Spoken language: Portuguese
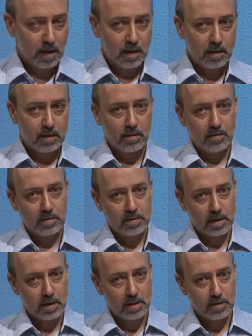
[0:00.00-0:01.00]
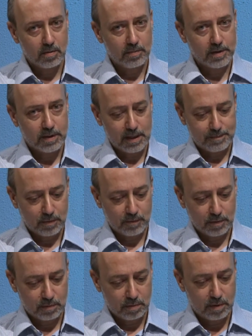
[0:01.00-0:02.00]
Então eu gostaria de começar,
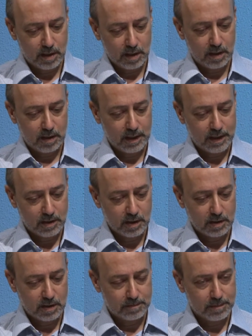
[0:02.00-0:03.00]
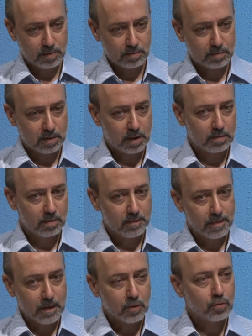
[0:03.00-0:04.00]
professora Letícia, perguntando
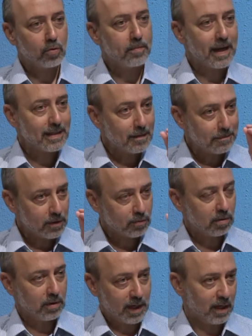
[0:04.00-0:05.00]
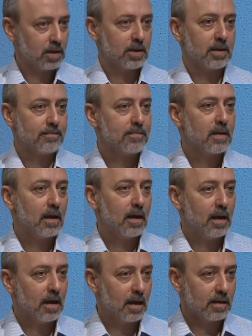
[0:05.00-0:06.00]
sobre essa personagem,
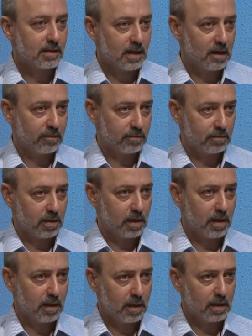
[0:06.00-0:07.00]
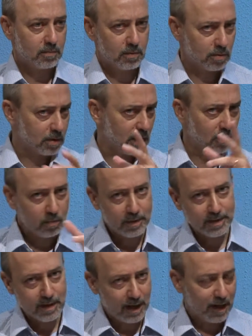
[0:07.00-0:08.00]
é, Safo, que as pessoas têm alguma
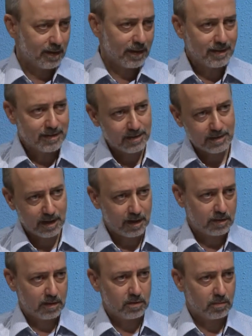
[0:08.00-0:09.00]
ideia da existência de